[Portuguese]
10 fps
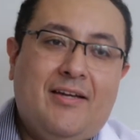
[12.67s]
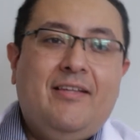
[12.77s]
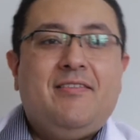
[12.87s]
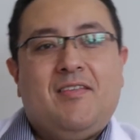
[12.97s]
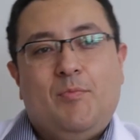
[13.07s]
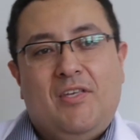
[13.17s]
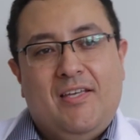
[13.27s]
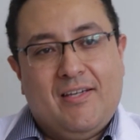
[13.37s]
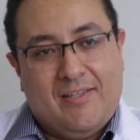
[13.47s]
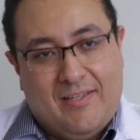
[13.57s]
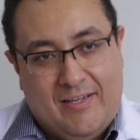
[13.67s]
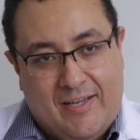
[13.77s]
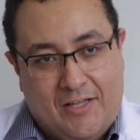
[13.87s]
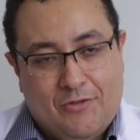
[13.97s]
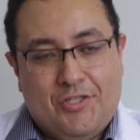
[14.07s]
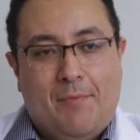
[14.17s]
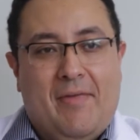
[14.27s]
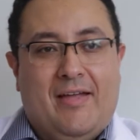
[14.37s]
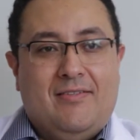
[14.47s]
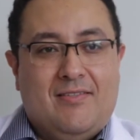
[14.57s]
glicemia, que está ligada ao
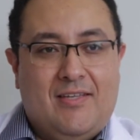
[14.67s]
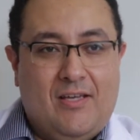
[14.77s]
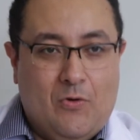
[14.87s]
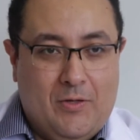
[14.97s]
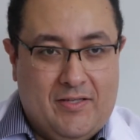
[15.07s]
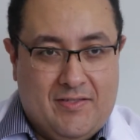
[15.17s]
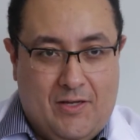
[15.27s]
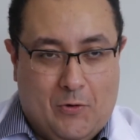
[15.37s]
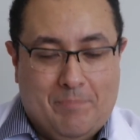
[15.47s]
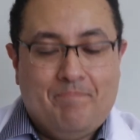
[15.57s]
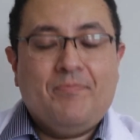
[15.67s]
diabetes, e colesterol.